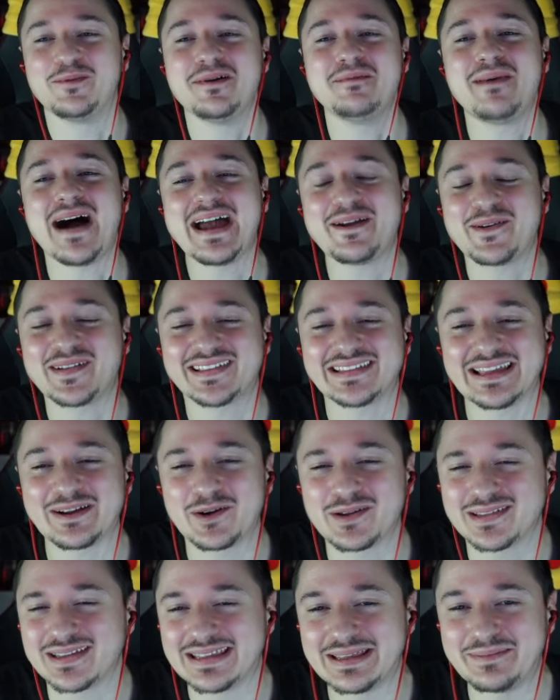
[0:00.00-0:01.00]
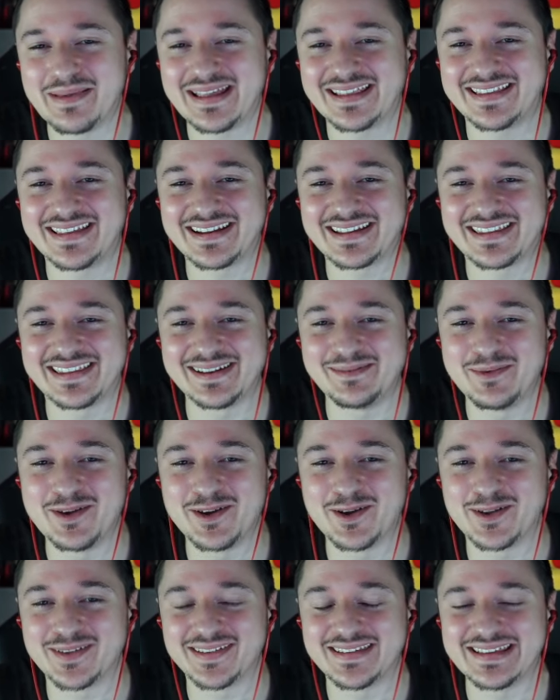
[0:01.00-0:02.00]
Come mai questa cosa di metterti il
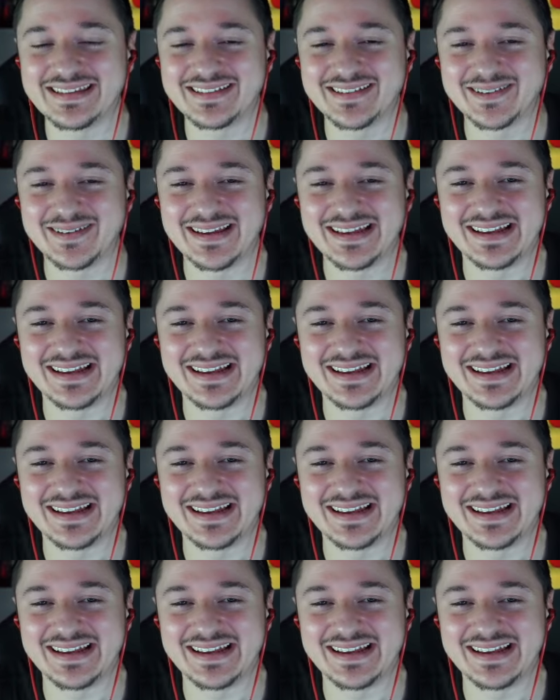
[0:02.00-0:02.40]
mio stesso